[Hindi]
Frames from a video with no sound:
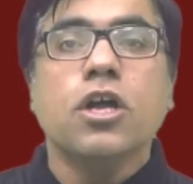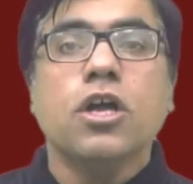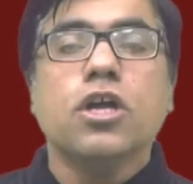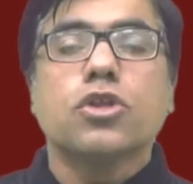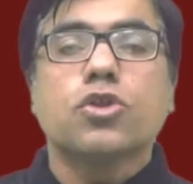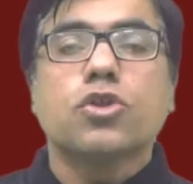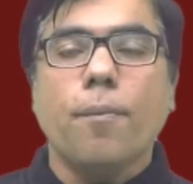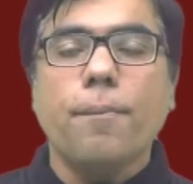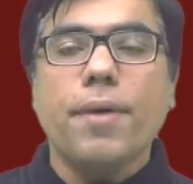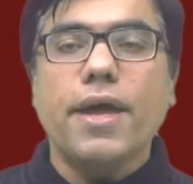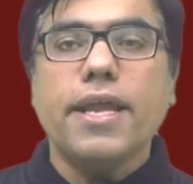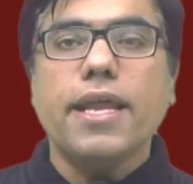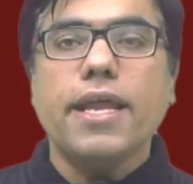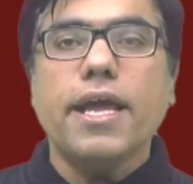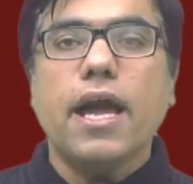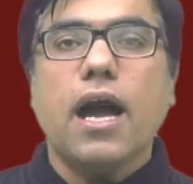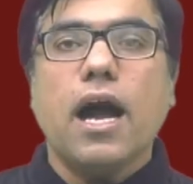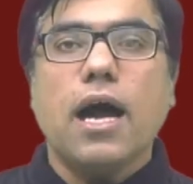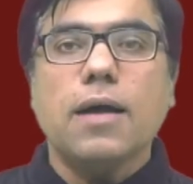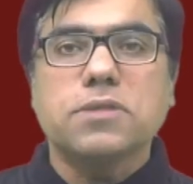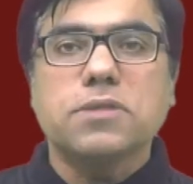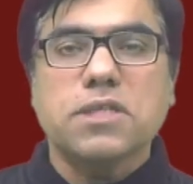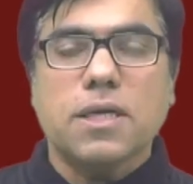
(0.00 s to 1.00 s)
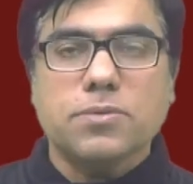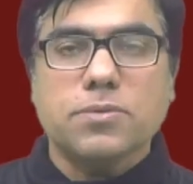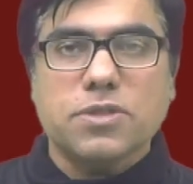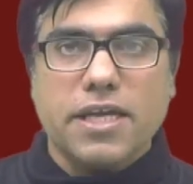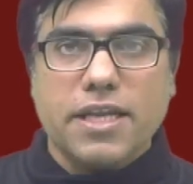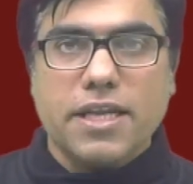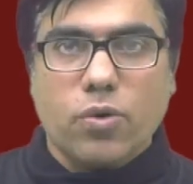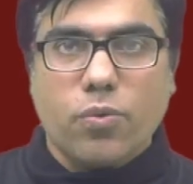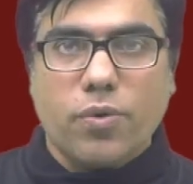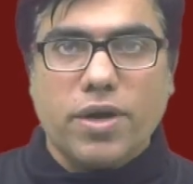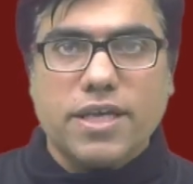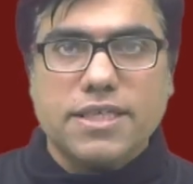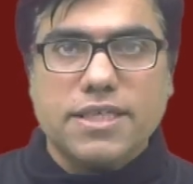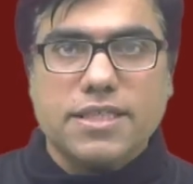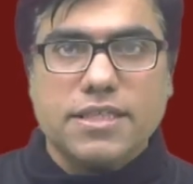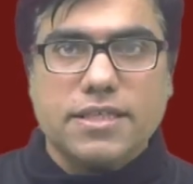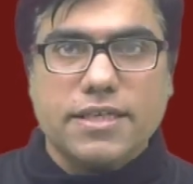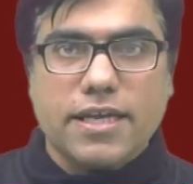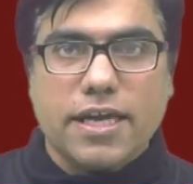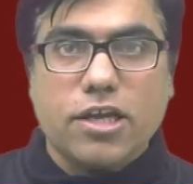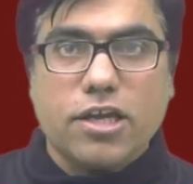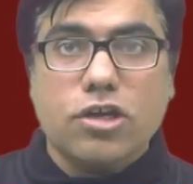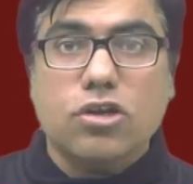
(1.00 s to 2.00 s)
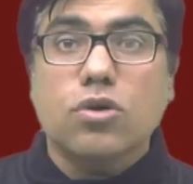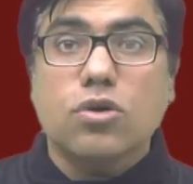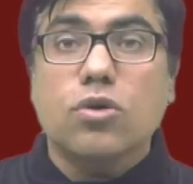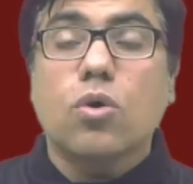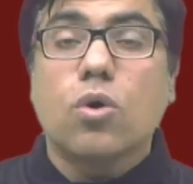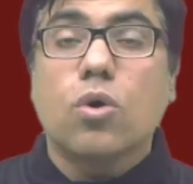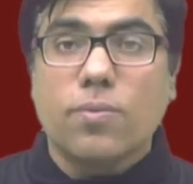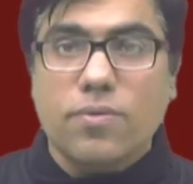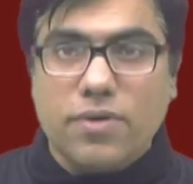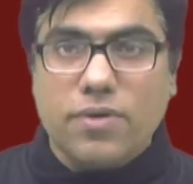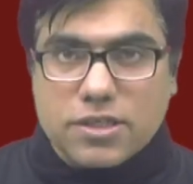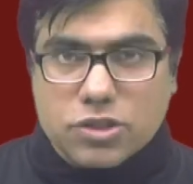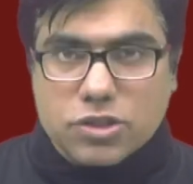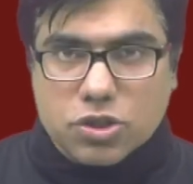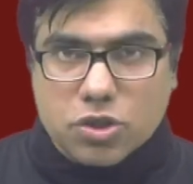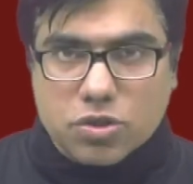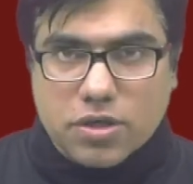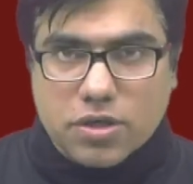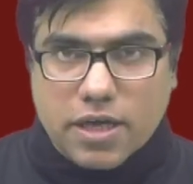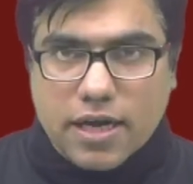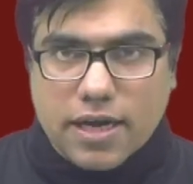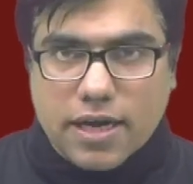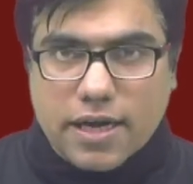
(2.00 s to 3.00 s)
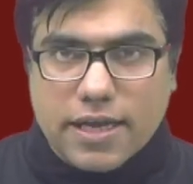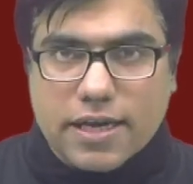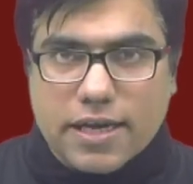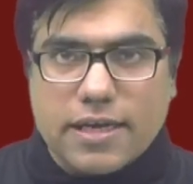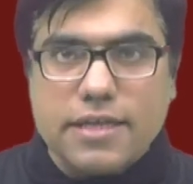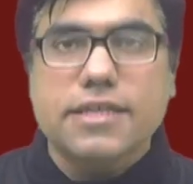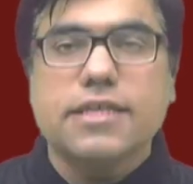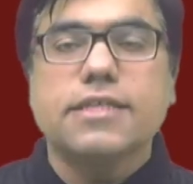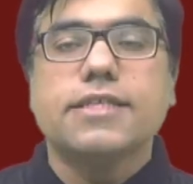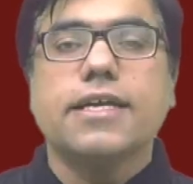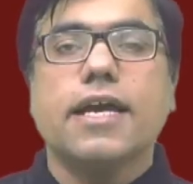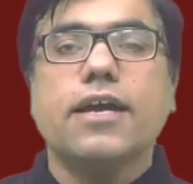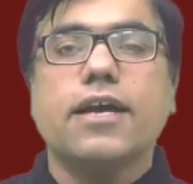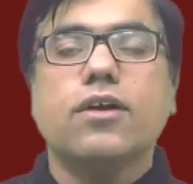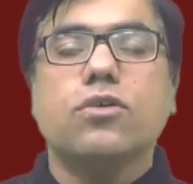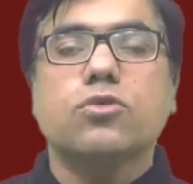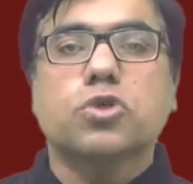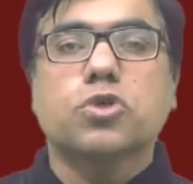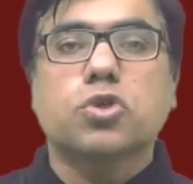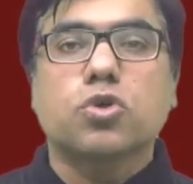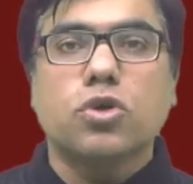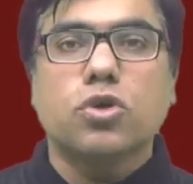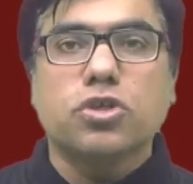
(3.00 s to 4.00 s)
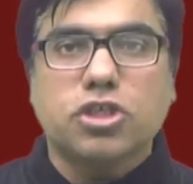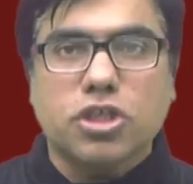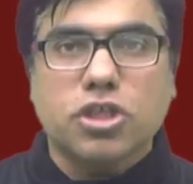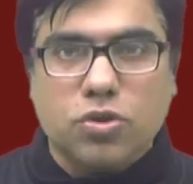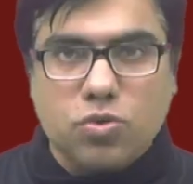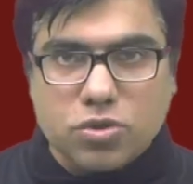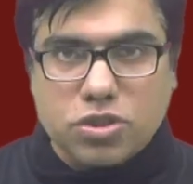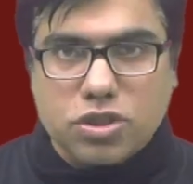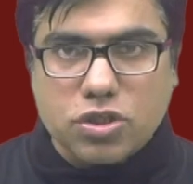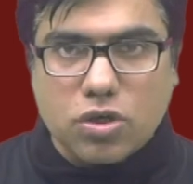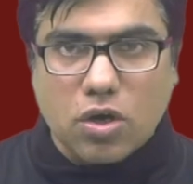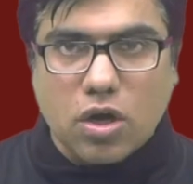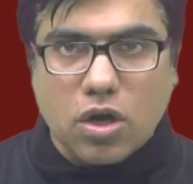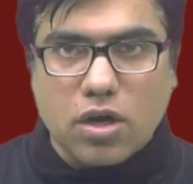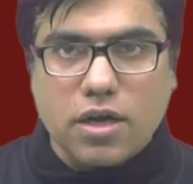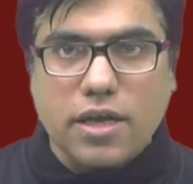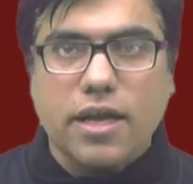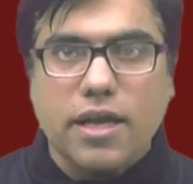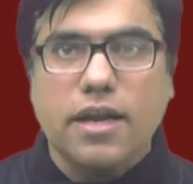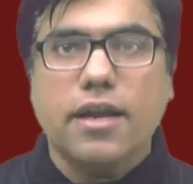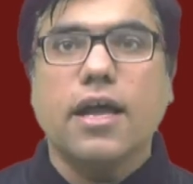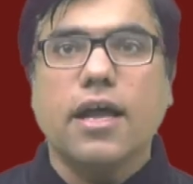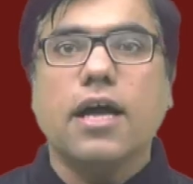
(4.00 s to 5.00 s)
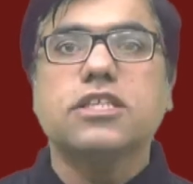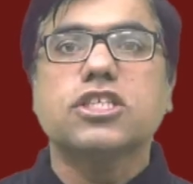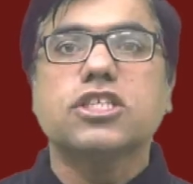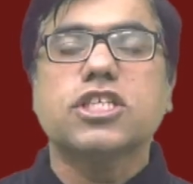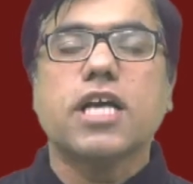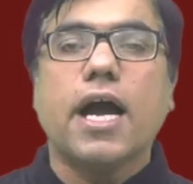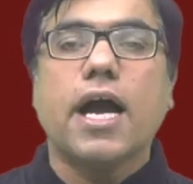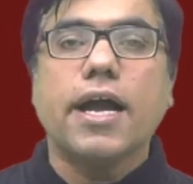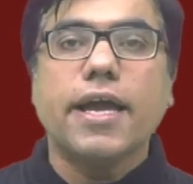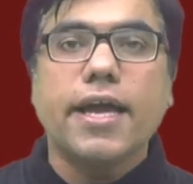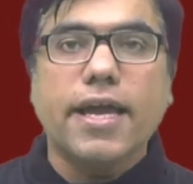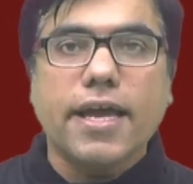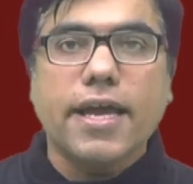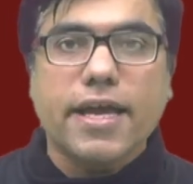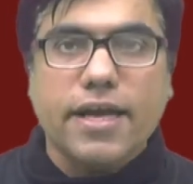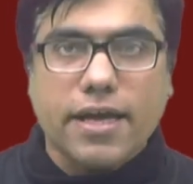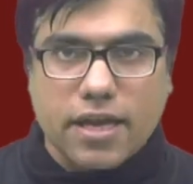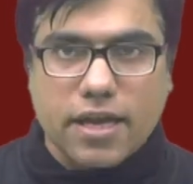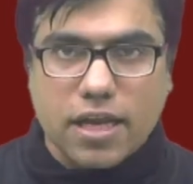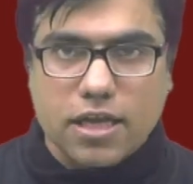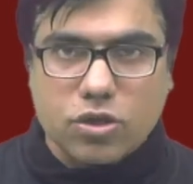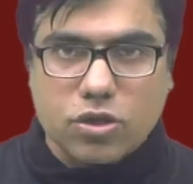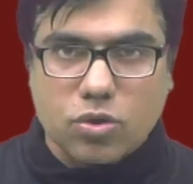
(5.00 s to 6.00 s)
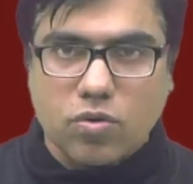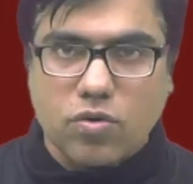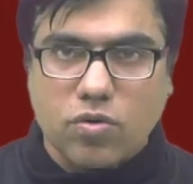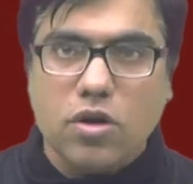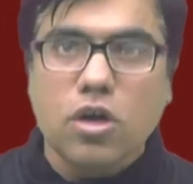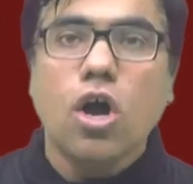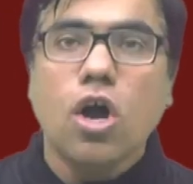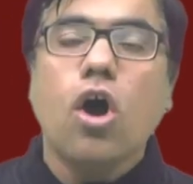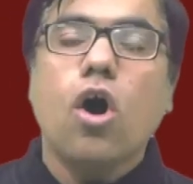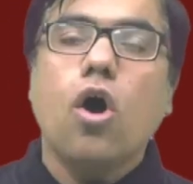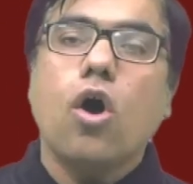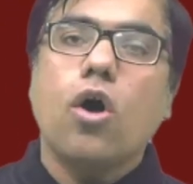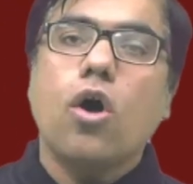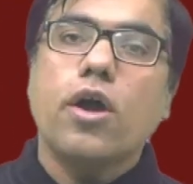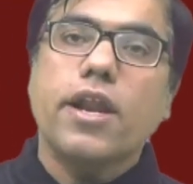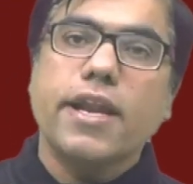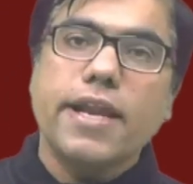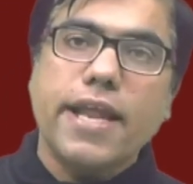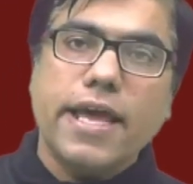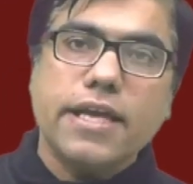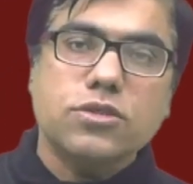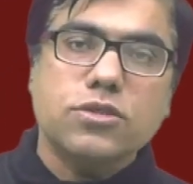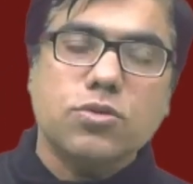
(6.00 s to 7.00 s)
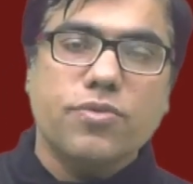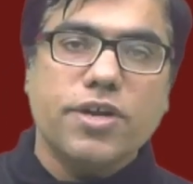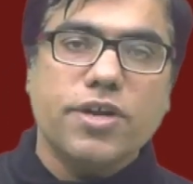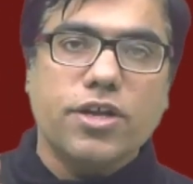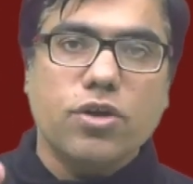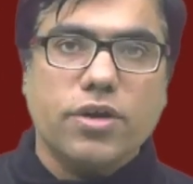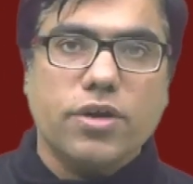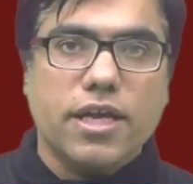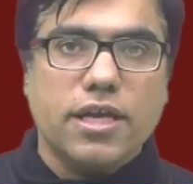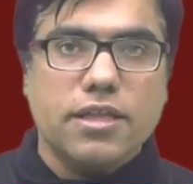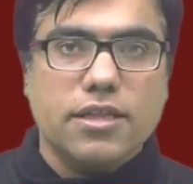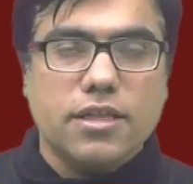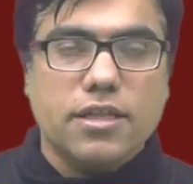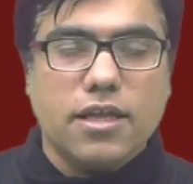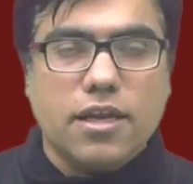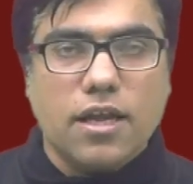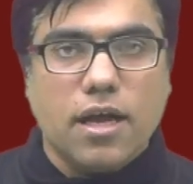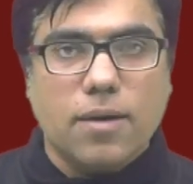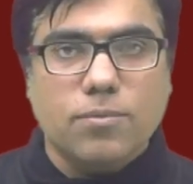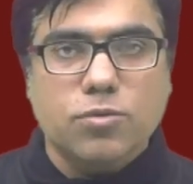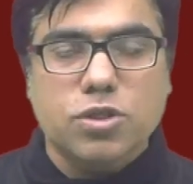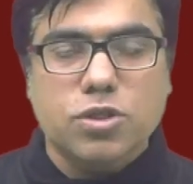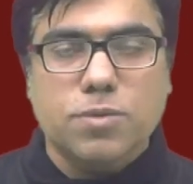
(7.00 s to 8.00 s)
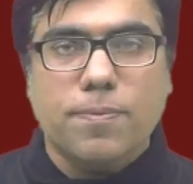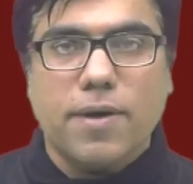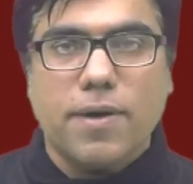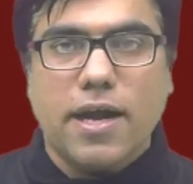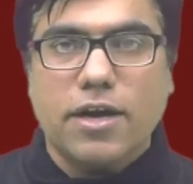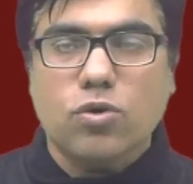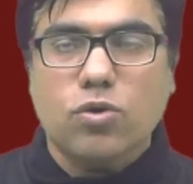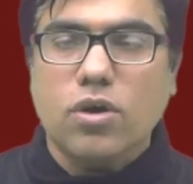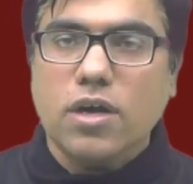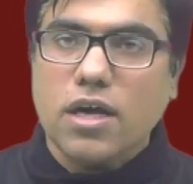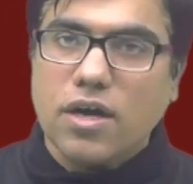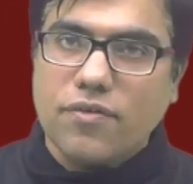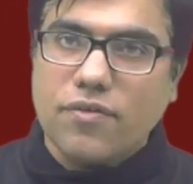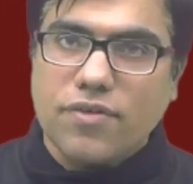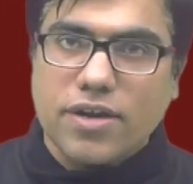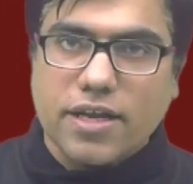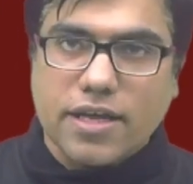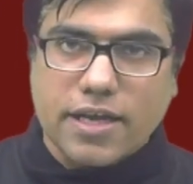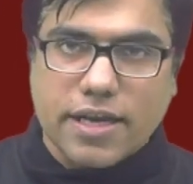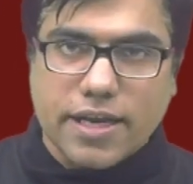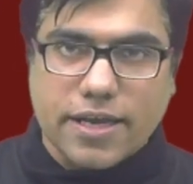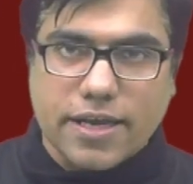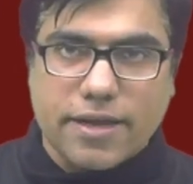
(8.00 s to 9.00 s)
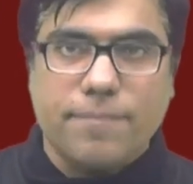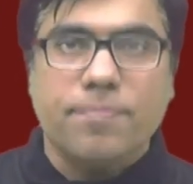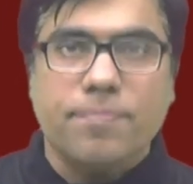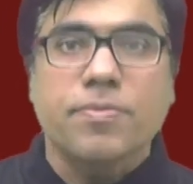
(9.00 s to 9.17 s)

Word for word: तो मेरी आप सबसे रिक्वेस्ट है होमवर्क जो करने के लिए दी जाए उसको जरूर सॉल्व करना चाहे गलत हो और नेक्स्ट वीडियो के अंदर हम उस पार्ट को कवर करेंगे